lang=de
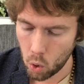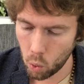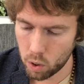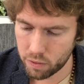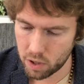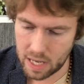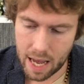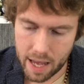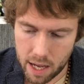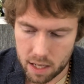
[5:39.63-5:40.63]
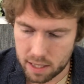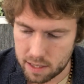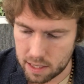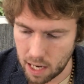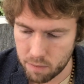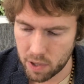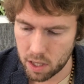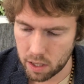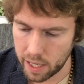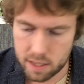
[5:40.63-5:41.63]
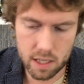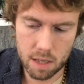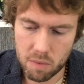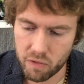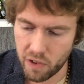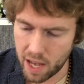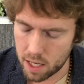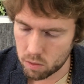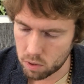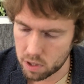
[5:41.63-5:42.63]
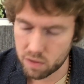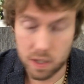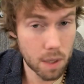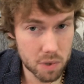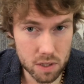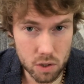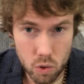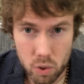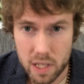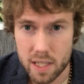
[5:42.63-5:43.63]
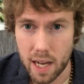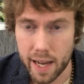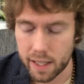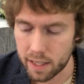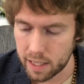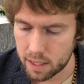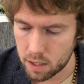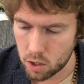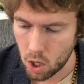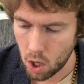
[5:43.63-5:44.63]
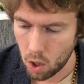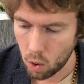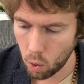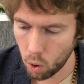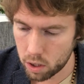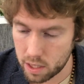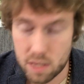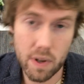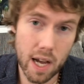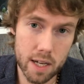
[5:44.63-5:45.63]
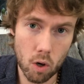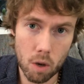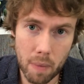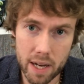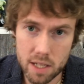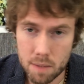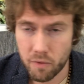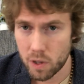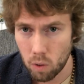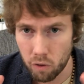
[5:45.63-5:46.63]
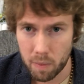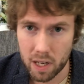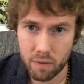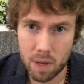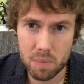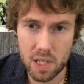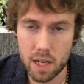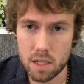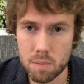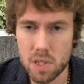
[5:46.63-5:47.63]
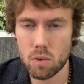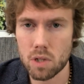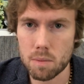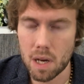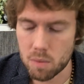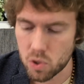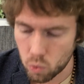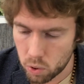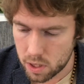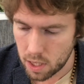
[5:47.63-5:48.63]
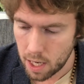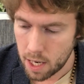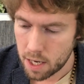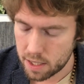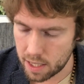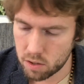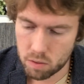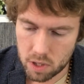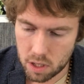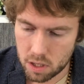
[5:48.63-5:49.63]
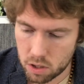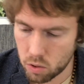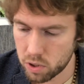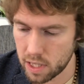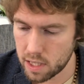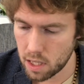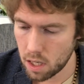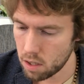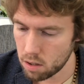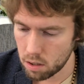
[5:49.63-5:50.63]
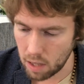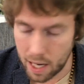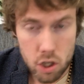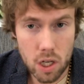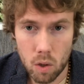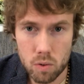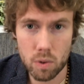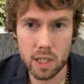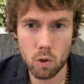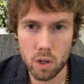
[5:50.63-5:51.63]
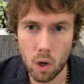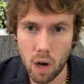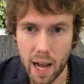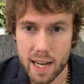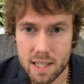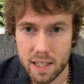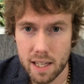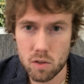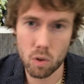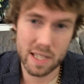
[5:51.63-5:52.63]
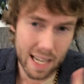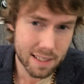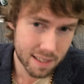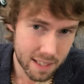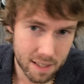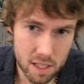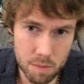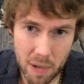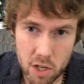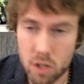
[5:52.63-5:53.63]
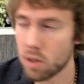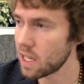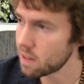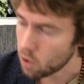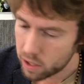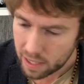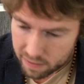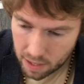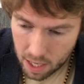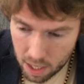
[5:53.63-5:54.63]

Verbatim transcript: Und von daher, ja, es hat sich einfach extrem bewährt und deswegen habe ich diesen Newsletter eingerichtet und das wäre halt auch mein Tipp, wenn du auf meiner Webseite bist und die mal besuchst, dass du dir diesen Newsletter äh, anschaust und dich dort auch einträgst. Und das ist jetzt das Special und das ist auch das,